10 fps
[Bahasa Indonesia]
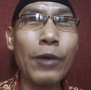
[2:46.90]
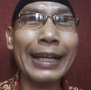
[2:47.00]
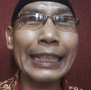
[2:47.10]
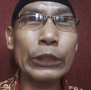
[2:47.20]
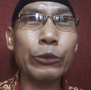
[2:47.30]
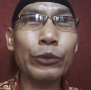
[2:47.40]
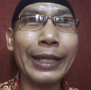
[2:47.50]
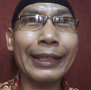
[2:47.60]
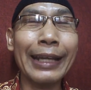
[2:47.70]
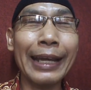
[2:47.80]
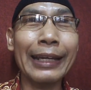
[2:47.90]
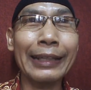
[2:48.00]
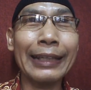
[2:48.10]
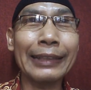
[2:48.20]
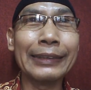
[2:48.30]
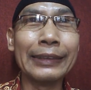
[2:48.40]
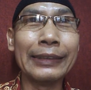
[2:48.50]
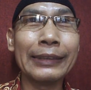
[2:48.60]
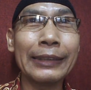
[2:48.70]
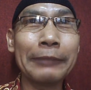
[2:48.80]
uang iuran anak ngaji
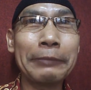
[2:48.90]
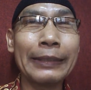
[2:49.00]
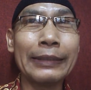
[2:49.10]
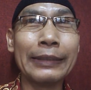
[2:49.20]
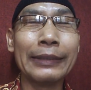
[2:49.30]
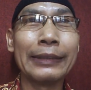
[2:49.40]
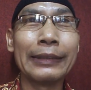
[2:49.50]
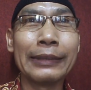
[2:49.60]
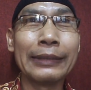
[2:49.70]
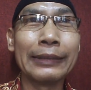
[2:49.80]
TPG